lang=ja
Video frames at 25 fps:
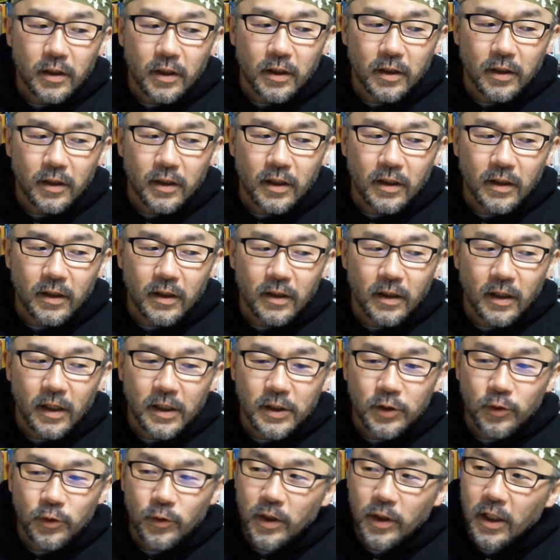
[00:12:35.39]
誰かに
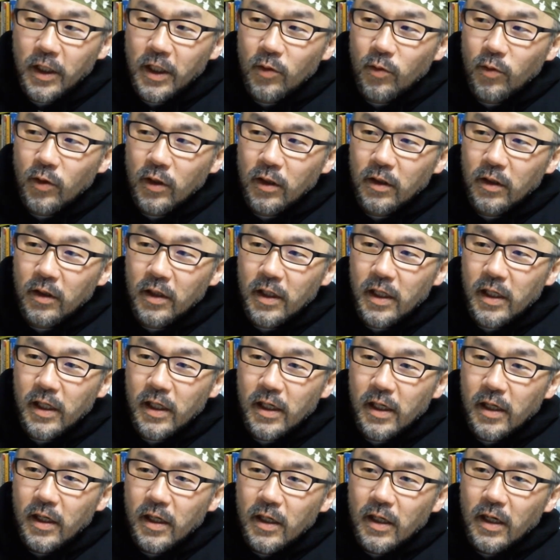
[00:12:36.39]
話を聞いてもらって、
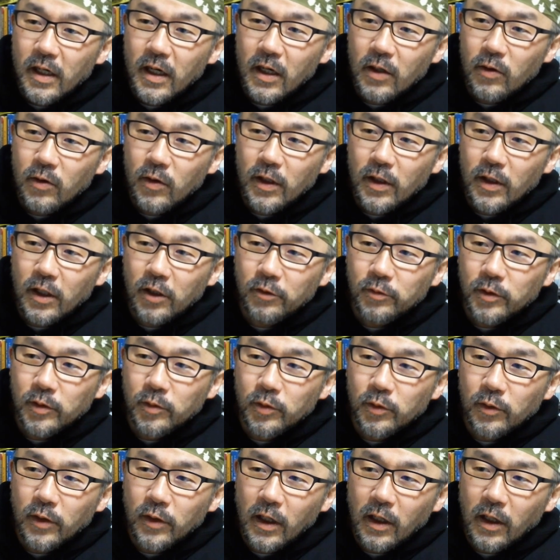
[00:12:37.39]
楽になる部
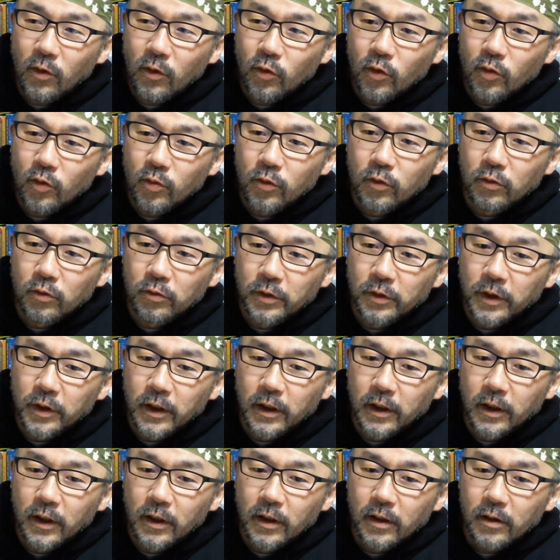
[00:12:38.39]
分あると思うん
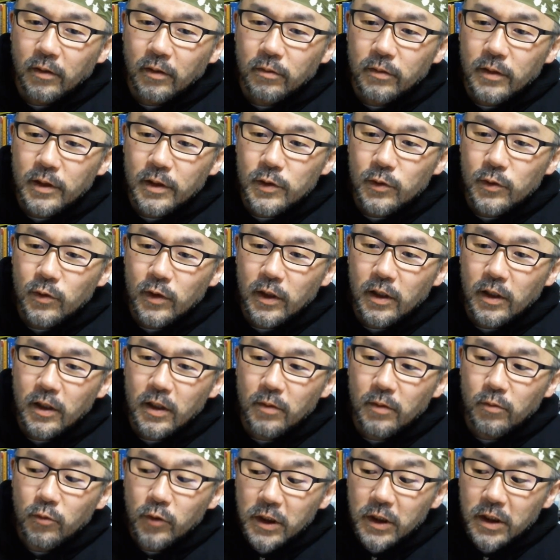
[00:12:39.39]
で、まあ、それが、
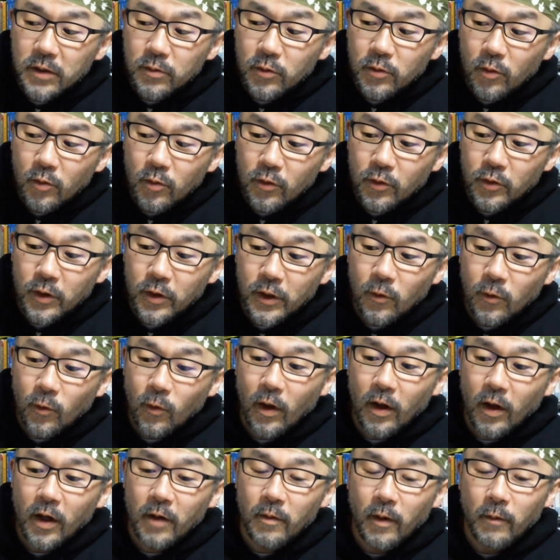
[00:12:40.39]
もしも僕ってこと
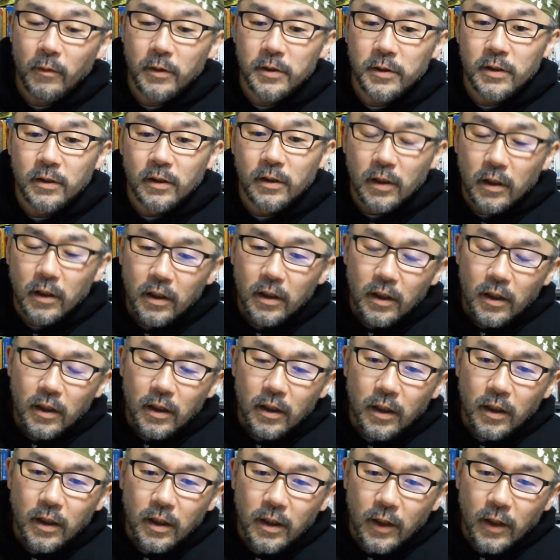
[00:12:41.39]
であれば、別に
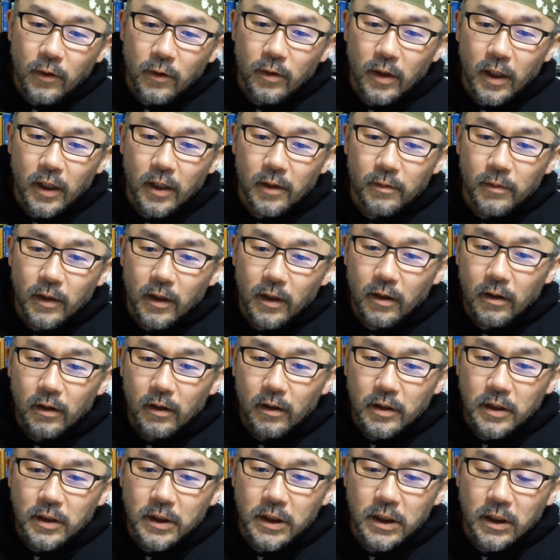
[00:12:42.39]
来てくれれば、
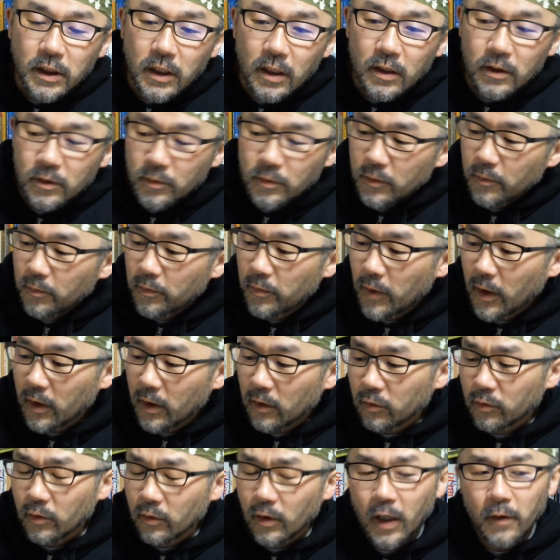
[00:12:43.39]
時間あ
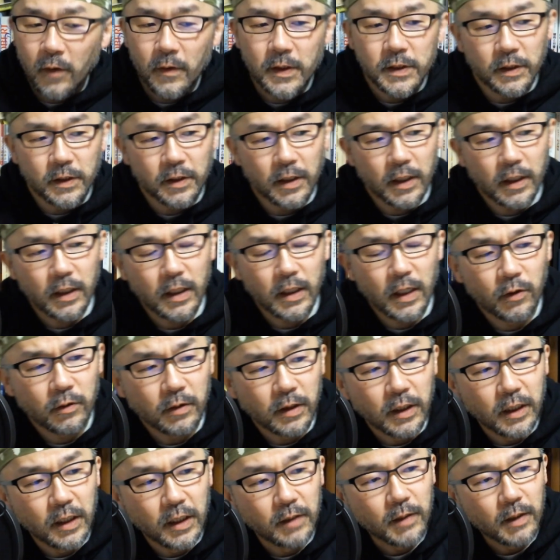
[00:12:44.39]
の合わせて来てくれ
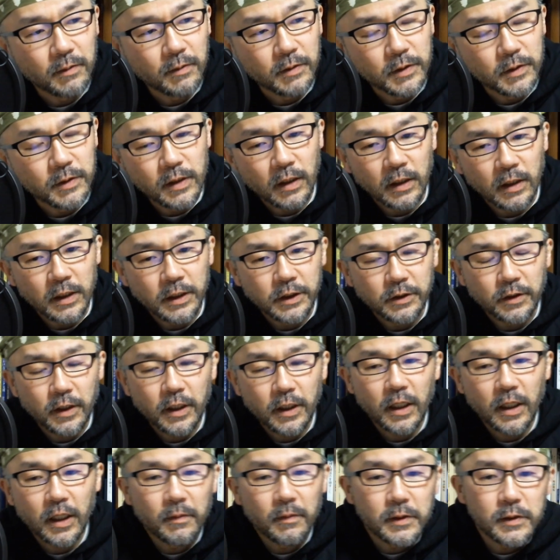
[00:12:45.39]
れば別に話は
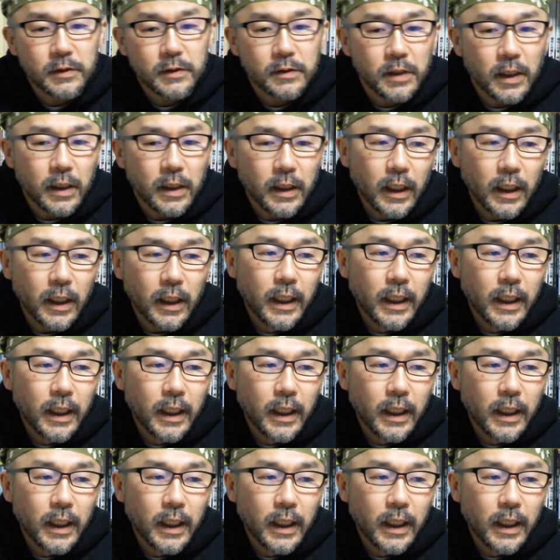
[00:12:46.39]
聞きますんでね。